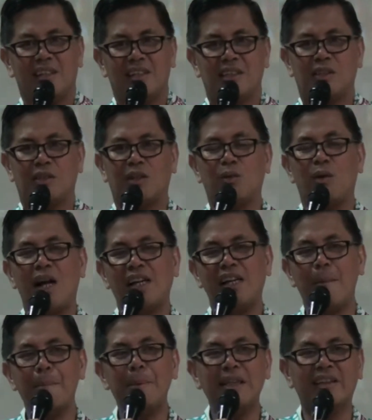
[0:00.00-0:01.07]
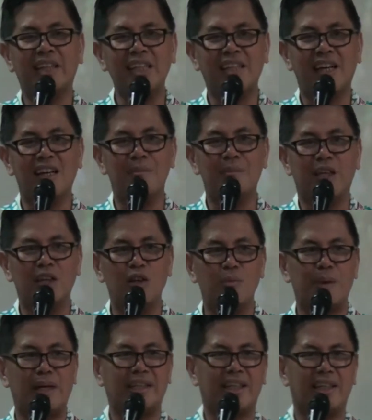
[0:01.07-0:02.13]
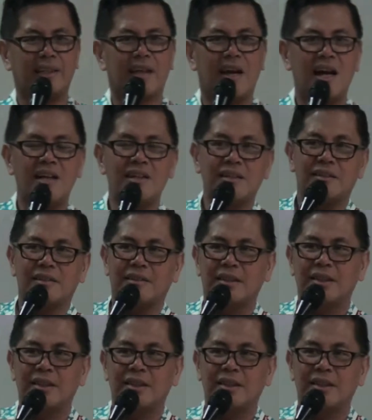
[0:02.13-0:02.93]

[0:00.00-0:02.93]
suatu hal yang penting dalam kehidupan kita.